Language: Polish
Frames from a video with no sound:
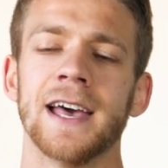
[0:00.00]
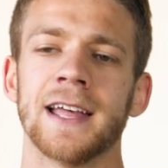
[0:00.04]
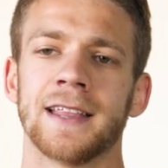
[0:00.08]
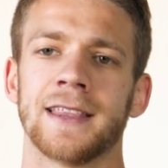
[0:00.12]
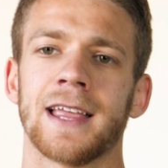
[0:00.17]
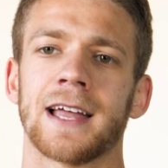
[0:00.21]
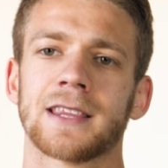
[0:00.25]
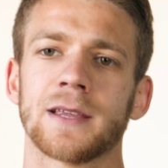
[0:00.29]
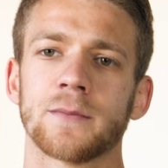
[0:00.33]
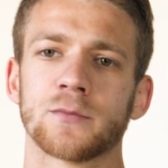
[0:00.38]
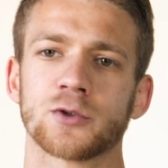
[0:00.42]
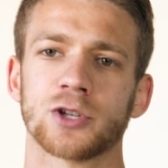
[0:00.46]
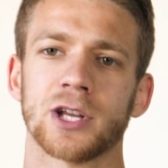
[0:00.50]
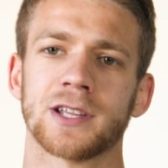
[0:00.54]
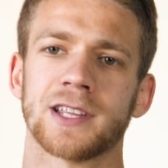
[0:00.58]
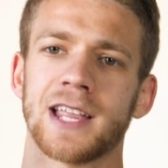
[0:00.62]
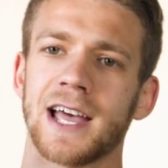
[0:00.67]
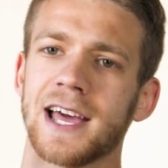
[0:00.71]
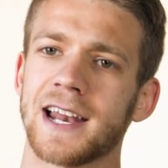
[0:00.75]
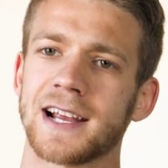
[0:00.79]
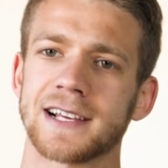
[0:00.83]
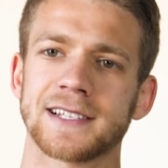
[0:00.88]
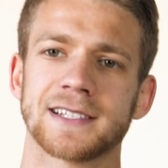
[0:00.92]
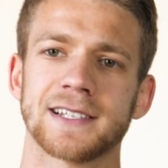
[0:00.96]
na tym, że
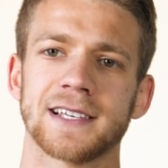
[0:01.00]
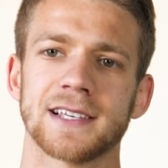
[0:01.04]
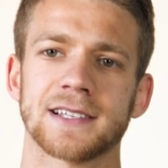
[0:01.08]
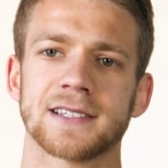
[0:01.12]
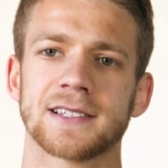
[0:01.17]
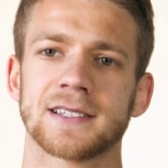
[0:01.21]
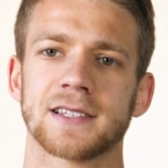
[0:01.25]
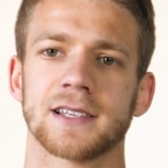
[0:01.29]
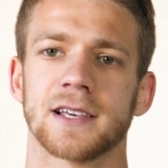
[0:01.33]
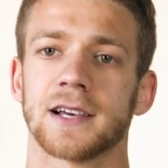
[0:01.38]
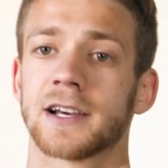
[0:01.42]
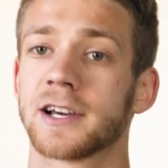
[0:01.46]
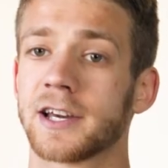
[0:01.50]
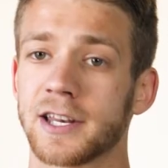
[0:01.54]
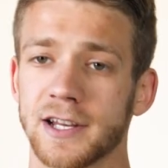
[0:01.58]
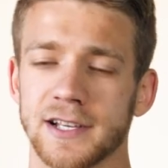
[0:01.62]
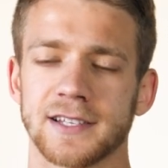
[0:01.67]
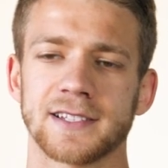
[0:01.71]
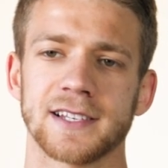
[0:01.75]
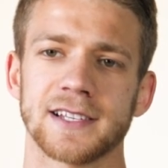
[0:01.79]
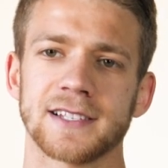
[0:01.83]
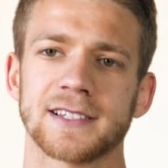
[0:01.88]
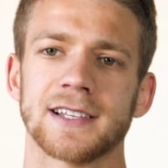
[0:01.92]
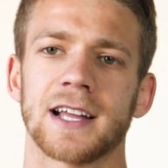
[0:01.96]
teraz jest
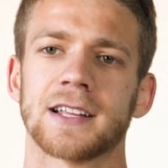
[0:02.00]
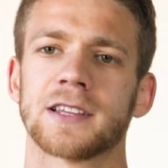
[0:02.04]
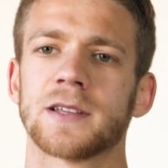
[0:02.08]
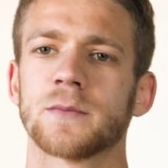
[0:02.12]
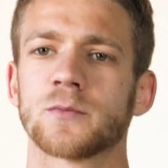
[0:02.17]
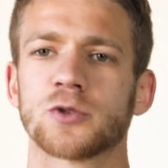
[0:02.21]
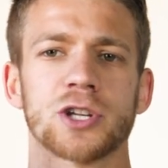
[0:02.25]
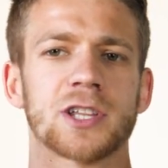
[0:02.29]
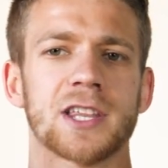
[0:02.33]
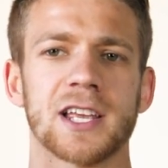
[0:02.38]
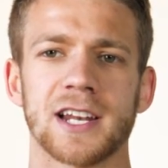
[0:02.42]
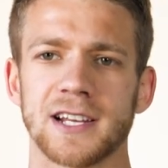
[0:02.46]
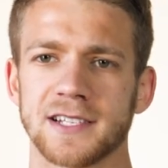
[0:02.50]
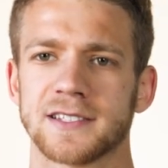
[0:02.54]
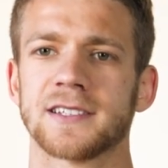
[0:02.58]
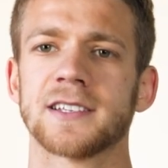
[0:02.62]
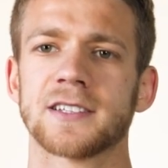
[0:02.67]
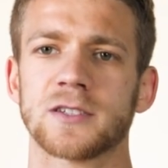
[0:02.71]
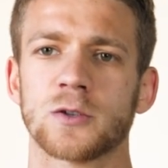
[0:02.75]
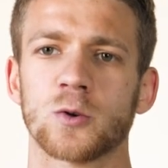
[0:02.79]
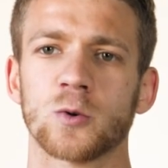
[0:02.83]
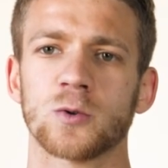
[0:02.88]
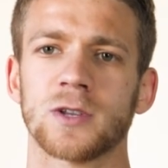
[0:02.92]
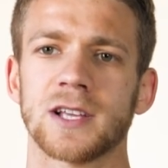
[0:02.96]
kryzys, na tym, że teraz
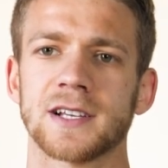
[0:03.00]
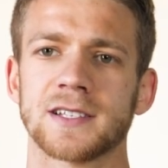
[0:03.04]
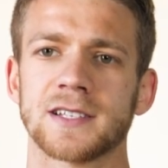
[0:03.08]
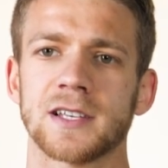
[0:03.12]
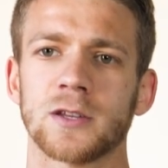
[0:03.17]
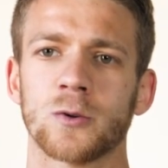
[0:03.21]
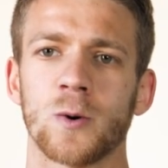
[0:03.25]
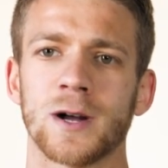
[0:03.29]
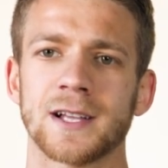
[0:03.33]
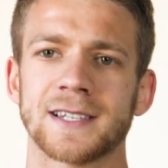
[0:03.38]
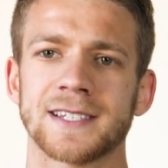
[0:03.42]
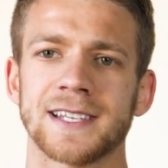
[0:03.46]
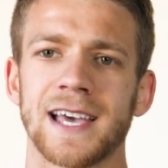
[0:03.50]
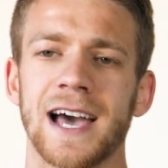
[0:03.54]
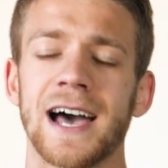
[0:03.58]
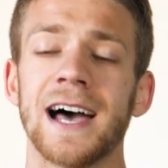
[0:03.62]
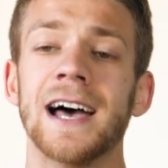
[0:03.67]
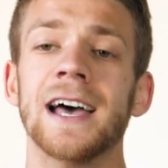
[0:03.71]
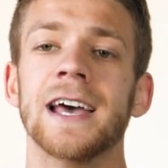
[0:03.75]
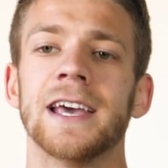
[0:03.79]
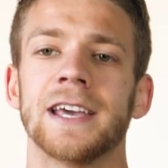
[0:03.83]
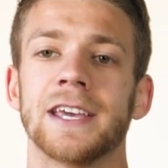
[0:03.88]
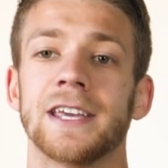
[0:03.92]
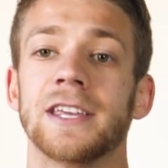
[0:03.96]
jest trudna
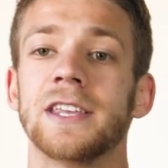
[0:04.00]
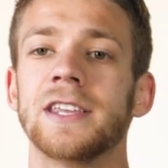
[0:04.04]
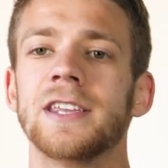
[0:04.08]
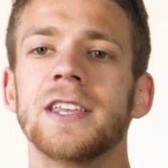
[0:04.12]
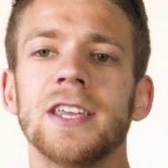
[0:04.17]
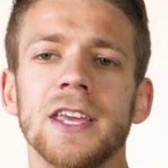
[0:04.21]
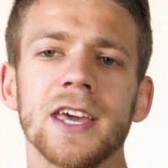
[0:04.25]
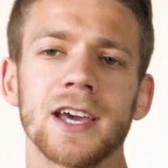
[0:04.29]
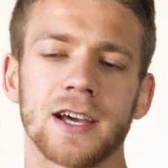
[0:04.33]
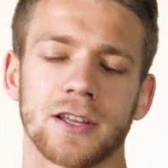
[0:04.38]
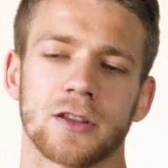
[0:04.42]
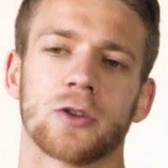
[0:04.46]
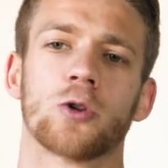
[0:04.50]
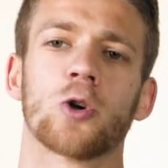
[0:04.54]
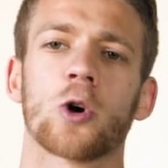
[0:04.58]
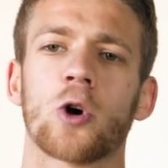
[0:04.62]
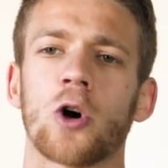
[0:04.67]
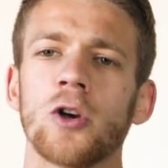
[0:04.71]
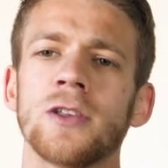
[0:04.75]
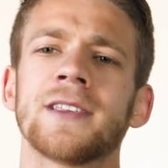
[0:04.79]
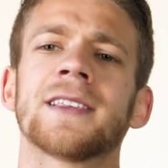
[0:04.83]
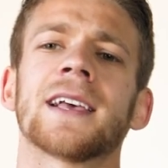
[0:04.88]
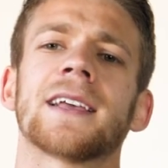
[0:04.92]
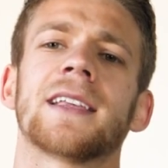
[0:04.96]
sytuacja i nikt do
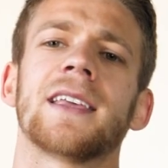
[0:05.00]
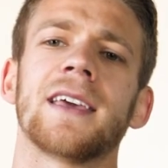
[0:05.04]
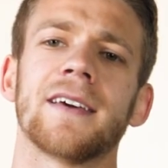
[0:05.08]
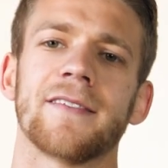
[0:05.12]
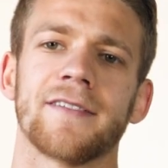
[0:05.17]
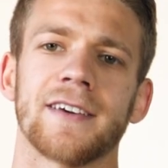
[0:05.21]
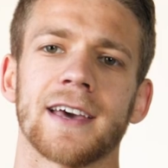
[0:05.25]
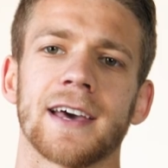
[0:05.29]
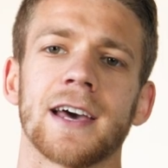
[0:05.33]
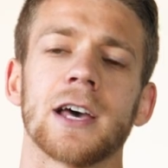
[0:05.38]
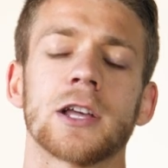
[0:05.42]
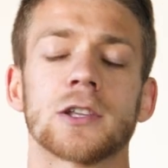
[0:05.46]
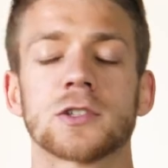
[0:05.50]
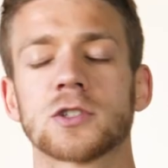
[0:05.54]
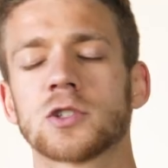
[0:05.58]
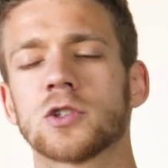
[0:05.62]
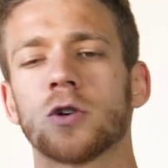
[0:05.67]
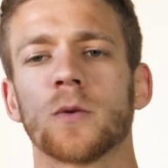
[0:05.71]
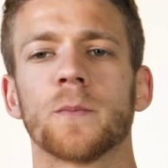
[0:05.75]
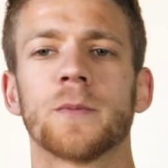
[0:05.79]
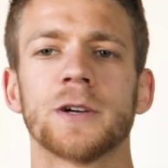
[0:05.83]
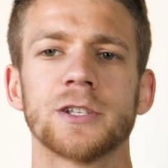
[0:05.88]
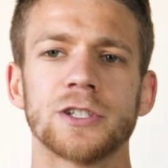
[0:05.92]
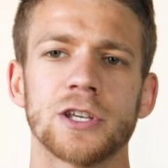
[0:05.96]
końca nie wie,
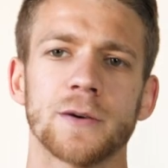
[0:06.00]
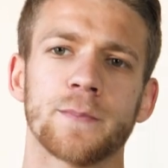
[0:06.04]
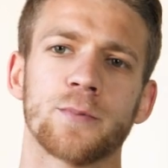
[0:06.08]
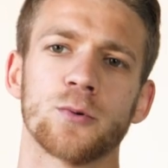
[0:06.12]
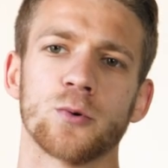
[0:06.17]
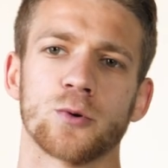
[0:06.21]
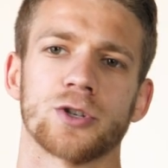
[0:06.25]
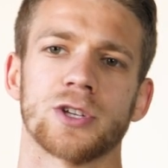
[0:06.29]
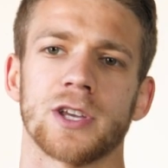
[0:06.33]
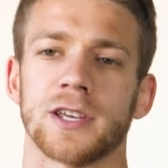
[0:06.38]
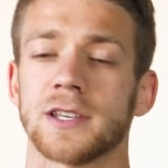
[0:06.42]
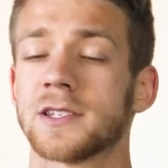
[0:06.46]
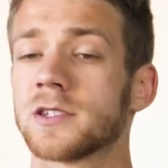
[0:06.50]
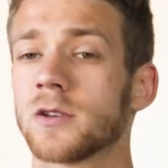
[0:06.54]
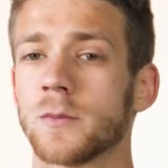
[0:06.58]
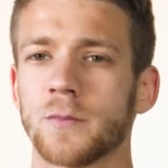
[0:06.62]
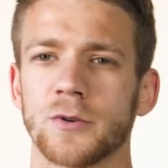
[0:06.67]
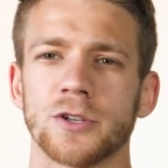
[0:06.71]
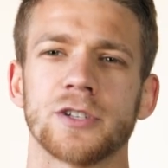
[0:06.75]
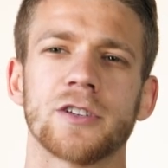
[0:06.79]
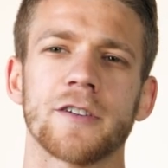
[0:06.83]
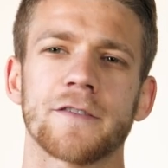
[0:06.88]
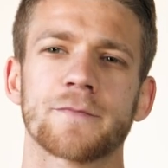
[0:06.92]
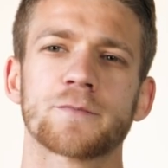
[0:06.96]
co będzie później, co
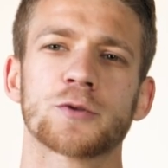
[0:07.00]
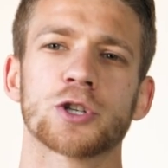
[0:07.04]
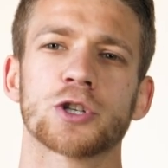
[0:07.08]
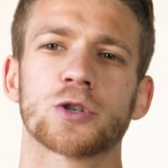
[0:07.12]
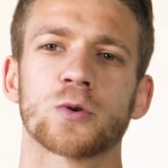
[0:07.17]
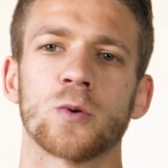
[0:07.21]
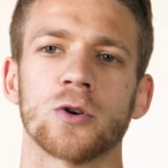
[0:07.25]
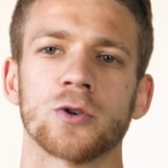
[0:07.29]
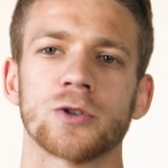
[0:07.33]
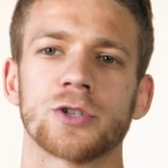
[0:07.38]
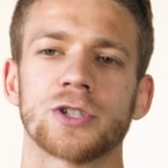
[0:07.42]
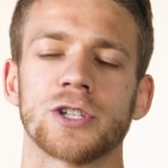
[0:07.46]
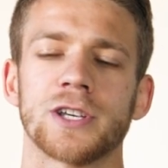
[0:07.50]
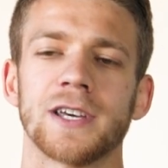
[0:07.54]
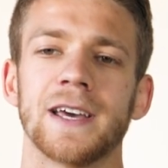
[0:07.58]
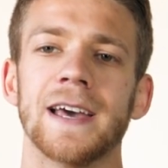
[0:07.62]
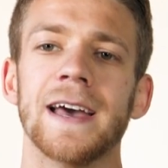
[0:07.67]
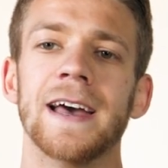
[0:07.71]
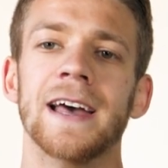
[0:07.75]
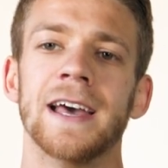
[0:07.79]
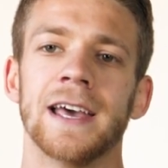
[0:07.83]
będzie w przyszłości.